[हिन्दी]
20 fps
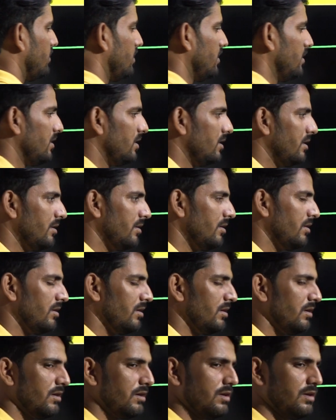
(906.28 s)
में
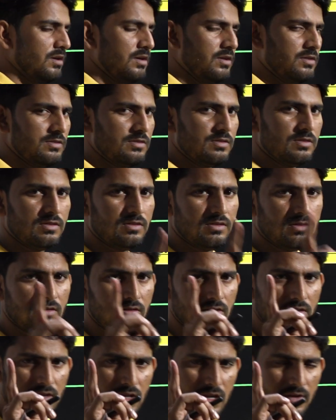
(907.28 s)

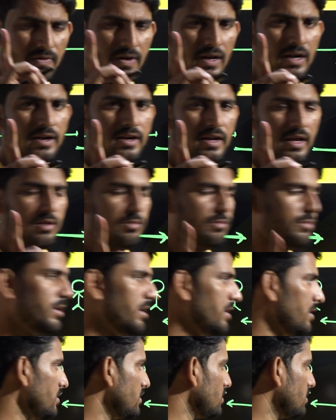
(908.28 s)
ये वाले टाइम पे